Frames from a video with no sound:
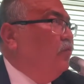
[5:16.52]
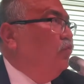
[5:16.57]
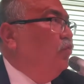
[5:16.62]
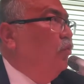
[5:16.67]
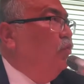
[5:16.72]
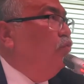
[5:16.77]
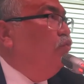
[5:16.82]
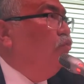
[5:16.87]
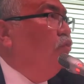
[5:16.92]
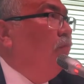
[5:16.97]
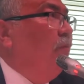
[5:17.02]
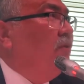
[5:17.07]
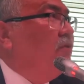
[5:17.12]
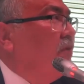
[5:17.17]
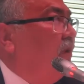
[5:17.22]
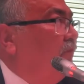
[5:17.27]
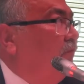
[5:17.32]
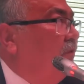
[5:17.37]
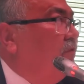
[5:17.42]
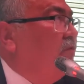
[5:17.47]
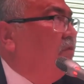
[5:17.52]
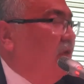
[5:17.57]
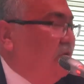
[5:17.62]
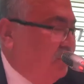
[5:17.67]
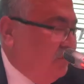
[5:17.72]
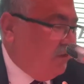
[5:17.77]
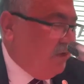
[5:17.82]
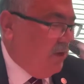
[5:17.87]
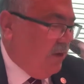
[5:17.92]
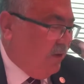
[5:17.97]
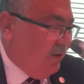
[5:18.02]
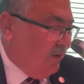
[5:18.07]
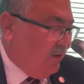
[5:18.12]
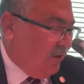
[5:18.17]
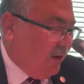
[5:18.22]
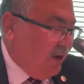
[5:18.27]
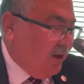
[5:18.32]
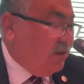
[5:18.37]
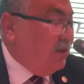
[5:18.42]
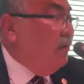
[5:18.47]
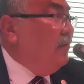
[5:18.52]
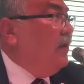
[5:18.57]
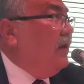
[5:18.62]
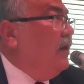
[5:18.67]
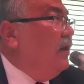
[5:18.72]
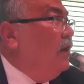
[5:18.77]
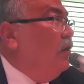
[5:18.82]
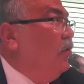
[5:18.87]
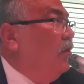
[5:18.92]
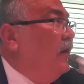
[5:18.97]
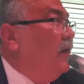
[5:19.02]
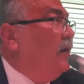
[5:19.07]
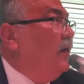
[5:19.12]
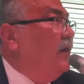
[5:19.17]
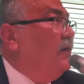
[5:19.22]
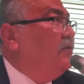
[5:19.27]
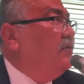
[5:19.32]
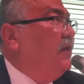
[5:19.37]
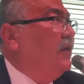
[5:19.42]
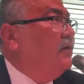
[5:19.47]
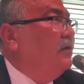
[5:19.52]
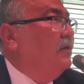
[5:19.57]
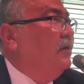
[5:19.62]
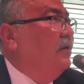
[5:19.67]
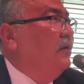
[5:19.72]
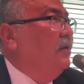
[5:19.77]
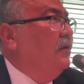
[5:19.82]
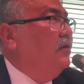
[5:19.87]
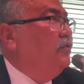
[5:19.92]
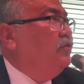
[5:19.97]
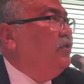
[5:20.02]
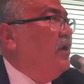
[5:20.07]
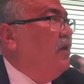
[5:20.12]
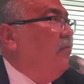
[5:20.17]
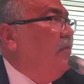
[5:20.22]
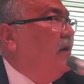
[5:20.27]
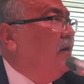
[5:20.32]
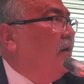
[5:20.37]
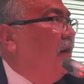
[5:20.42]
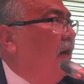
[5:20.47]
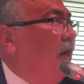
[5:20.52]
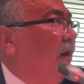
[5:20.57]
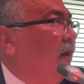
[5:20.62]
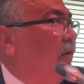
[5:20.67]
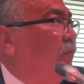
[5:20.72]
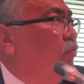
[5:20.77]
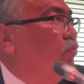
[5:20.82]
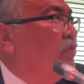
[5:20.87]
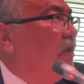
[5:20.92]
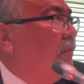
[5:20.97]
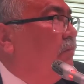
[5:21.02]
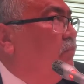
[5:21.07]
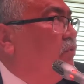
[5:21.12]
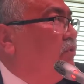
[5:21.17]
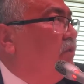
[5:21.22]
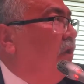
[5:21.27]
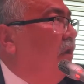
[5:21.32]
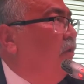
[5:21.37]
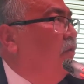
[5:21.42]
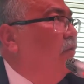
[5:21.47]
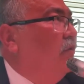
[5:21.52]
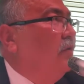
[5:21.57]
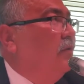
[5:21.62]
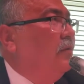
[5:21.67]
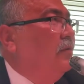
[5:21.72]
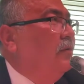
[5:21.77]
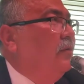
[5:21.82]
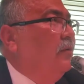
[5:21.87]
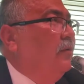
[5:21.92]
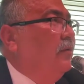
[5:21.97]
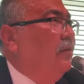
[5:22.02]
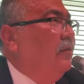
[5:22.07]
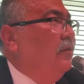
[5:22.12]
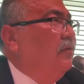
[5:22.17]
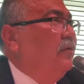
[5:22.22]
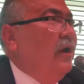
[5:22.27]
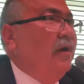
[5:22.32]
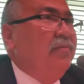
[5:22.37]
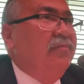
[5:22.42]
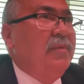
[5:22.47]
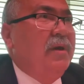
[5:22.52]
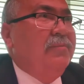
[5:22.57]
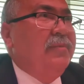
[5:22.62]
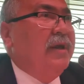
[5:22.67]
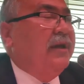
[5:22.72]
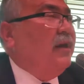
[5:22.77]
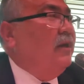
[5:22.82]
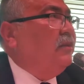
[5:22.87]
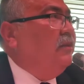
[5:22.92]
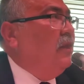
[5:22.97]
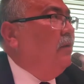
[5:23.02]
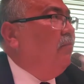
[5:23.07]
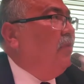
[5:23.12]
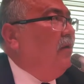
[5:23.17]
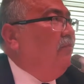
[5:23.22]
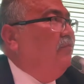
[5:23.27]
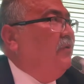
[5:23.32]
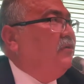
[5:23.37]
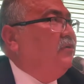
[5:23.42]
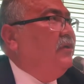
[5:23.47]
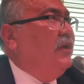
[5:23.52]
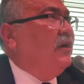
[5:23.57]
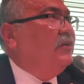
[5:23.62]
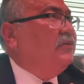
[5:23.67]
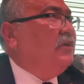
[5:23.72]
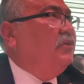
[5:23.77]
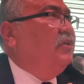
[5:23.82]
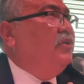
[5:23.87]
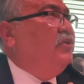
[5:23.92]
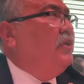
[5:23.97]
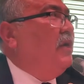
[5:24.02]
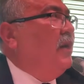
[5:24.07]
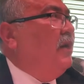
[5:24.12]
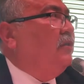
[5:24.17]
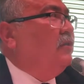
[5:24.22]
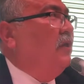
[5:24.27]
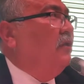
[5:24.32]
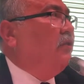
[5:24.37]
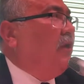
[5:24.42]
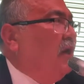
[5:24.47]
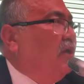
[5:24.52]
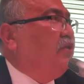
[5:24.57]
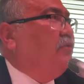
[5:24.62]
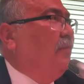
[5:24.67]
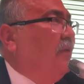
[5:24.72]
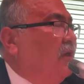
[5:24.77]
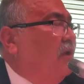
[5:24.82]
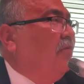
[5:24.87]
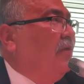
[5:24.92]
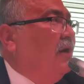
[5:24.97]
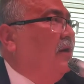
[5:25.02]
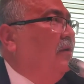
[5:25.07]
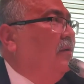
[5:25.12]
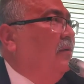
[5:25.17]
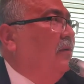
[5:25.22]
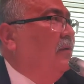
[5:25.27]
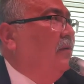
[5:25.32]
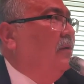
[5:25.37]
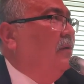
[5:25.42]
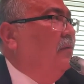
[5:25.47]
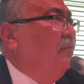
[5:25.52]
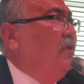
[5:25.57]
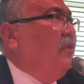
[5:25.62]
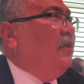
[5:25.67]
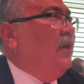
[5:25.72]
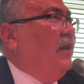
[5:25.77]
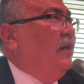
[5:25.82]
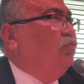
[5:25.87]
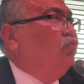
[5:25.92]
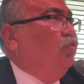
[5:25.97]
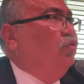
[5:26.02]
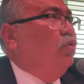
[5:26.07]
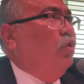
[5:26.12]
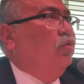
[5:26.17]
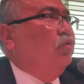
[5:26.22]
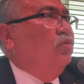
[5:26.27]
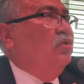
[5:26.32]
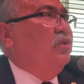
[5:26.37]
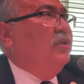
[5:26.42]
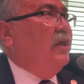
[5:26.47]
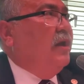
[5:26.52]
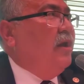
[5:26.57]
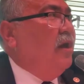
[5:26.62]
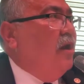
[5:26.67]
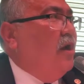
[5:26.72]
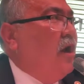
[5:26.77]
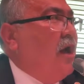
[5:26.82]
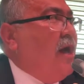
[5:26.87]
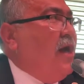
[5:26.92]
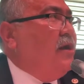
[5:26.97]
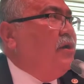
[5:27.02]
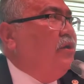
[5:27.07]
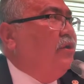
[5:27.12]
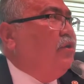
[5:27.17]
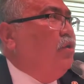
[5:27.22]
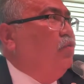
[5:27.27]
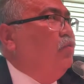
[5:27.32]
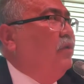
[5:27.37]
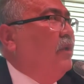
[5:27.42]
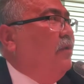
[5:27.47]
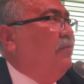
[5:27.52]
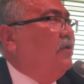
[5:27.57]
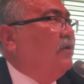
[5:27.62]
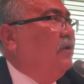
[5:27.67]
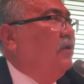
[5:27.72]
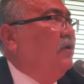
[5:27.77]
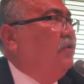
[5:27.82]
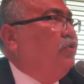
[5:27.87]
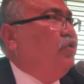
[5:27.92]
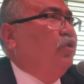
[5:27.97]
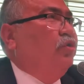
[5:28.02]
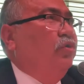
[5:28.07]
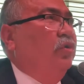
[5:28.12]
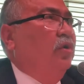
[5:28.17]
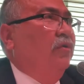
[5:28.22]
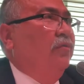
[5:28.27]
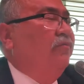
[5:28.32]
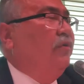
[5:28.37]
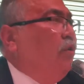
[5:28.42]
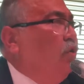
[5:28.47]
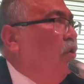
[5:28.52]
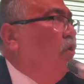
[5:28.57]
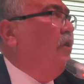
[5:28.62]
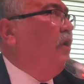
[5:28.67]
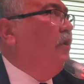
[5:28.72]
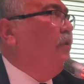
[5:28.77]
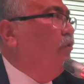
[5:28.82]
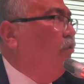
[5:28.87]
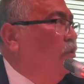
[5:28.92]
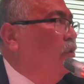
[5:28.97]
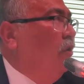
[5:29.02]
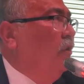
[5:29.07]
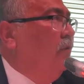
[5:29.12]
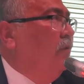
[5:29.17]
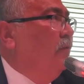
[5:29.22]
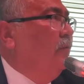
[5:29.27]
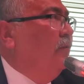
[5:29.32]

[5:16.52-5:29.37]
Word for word: Soruşturma safhası denince aklıma ne geliyor arkadaşlar? CMK 160 geliyor. Ya memlekette banka, siyaset, ticaret tartışmaları var. Bir tane suç örgütleri her iki günde bir çıkıyor, video yayınlıyor.